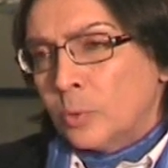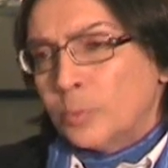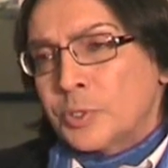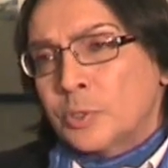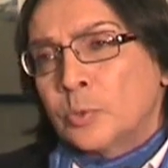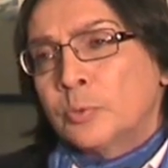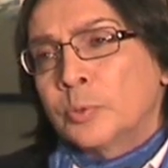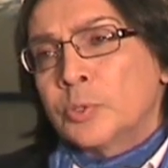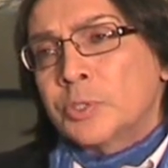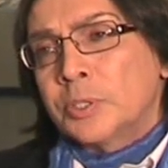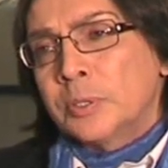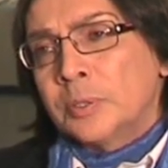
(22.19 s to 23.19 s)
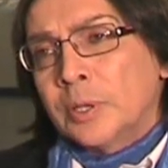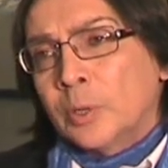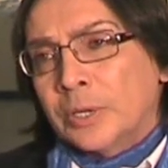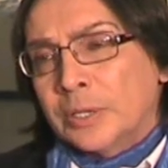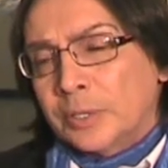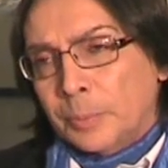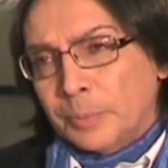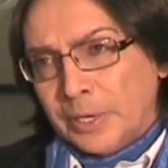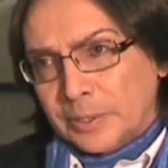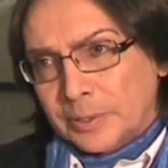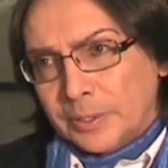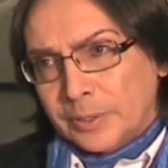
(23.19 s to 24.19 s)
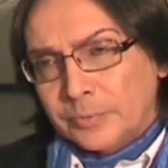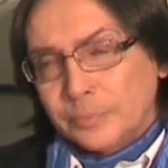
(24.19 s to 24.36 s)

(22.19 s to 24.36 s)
come se tu fossi da un'altra parte.